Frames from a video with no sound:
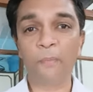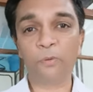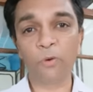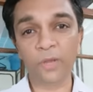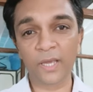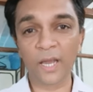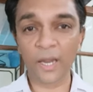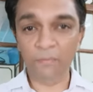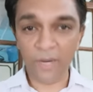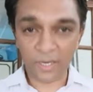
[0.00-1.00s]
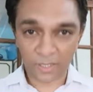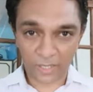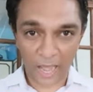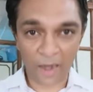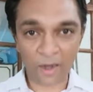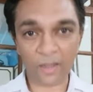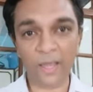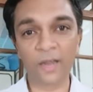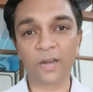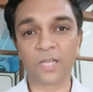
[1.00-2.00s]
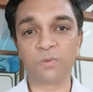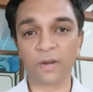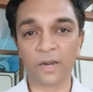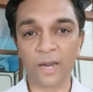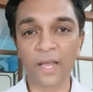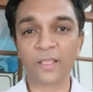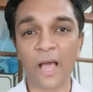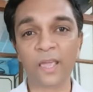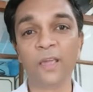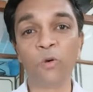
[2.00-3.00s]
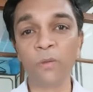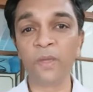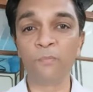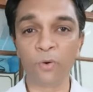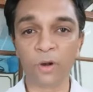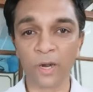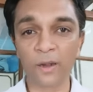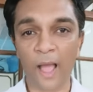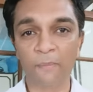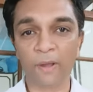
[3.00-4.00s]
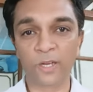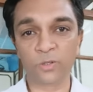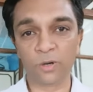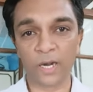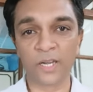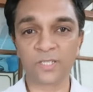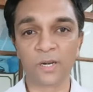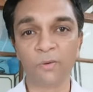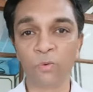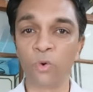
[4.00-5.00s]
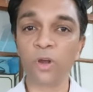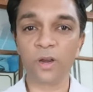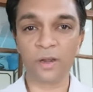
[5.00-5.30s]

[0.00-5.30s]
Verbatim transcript: आपको ये लिमिट ध्यान रख के ही ट्रांसफर करना है ताकि कोई भी इंपॉर्टेंट आपका जो ट्रांजेक्शन है वो रुक